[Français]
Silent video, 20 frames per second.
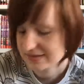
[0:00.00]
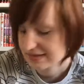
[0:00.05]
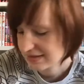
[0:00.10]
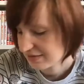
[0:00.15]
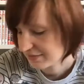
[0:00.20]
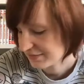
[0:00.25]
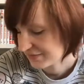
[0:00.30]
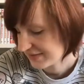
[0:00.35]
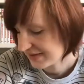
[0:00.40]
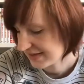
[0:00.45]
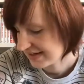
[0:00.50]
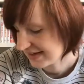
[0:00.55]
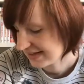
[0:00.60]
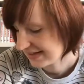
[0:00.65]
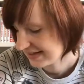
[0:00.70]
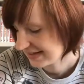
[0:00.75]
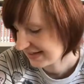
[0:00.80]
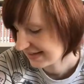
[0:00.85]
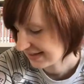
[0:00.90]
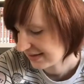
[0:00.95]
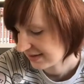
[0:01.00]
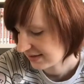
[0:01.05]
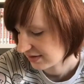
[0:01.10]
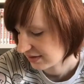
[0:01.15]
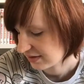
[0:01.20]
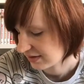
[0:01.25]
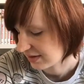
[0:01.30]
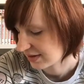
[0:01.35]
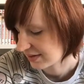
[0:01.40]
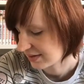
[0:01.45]
il fallait lire
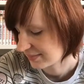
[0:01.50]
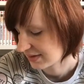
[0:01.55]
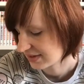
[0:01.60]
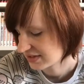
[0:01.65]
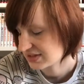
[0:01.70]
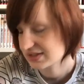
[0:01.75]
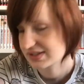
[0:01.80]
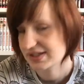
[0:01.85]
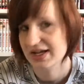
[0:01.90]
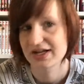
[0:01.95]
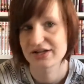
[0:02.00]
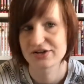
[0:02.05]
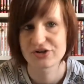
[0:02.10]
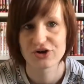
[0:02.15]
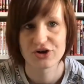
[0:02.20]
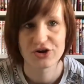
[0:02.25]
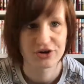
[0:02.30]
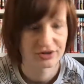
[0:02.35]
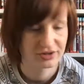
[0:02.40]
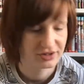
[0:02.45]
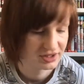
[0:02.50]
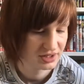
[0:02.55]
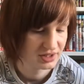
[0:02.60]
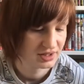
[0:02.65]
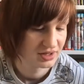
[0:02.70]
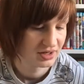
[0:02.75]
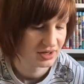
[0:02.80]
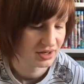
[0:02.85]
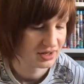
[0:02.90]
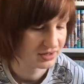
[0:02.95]
un Magical Girl.
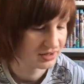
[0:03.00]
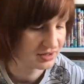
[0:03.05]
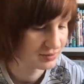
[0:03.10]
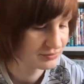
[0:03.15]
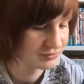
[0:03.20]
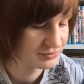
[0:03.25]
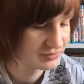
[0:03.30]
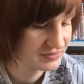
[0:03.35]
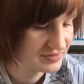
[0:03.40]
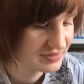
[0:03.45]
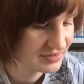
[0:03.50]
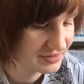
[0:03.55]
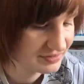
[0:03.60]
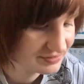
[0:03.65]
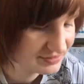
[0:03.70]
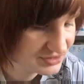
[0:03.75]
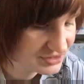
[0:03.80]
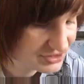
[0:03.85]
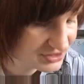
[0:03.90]
Alors comme vous le savez,